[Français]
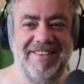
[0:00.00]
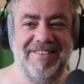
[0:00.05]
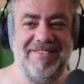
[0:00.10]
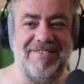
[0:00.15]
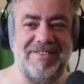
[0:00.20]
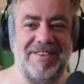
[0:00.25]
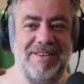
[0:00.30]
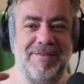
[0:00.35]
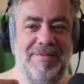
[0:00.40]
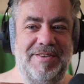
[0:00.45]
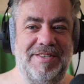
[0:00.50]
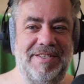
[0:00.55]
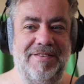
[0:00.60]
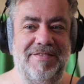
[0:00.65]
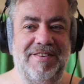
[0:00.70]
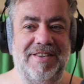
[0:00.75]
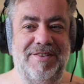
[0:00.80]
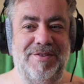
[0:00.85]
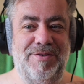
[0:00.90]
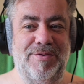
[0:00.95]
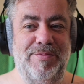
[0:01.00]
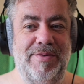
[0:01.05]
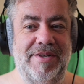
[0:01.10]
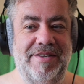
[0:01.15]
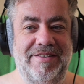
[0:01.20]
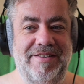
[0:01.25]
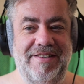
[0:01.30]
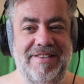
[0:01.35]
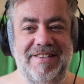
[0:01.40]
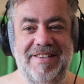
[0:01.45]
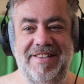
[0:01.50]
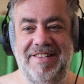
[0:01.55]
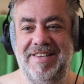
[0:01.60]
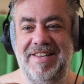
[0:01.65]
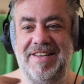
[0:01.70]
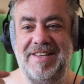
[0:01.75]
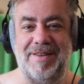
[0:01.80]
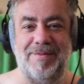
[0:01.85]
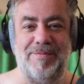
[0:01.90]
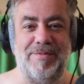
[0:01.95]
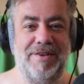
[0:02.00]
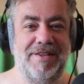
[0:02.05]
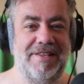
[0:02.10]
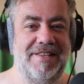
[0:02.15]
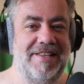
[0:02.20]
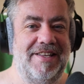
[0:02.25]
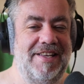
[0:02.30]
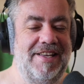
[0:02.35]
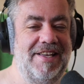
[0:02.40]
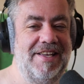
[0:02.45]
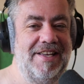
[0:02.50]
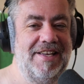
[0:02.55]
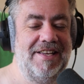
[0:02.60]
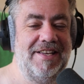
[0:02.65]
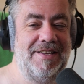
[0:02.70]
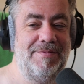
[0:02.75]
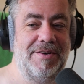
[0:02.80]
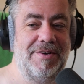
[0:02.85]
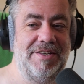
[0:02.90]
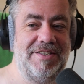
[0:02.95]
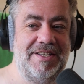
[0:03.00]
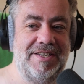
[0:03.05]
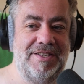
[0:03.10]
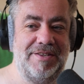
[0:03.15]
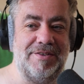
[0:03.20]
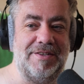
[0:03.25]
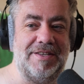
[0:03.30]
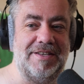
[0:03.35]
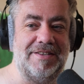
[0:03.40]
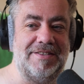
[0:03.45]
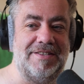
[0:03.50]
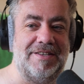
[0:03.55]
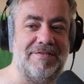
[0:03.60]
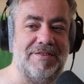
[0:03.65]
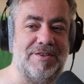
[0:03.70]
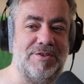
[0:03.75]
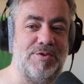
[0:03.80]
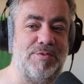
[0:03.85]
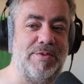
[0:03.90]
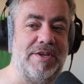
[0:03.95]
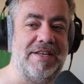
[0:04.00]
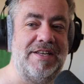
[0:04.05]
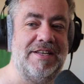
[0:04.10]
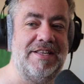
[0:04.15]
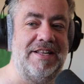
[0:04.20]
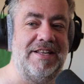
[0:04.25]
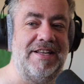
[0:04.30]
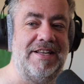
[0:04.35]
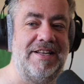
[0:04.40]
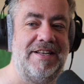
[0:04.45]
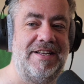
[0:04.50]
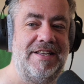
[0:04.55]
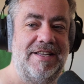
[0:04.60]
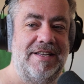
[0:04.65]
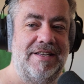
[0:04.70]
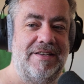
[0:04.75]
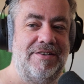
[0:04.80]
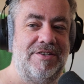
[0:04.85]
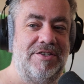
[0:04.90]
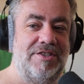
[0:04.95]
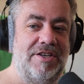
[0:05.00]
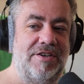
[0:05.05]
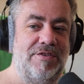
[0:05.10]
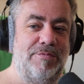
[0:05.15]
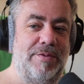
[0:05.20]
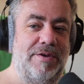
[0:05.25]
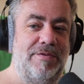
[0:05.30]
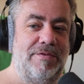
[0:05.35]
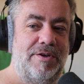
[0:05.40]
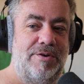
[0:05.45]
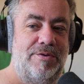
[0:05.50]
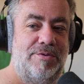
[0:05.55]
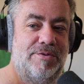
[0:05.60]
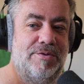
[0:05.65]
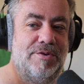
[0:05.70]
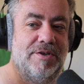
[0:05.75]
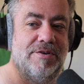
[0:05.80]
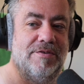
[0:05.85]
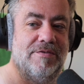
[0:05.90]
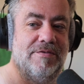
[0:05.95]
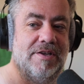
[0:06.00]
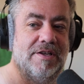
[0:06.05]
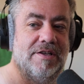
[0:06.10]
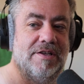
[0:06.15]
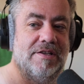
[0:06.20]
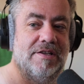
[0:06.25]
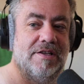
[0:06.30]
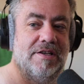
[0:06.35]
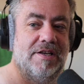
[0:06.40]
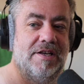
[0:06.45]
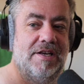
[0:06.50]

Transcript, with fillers: T'as vu, il y a ma serviette de bain derrière moi. Et ma serviette de bain, elle, a ah, arrive pas à faire le truc à l'envers.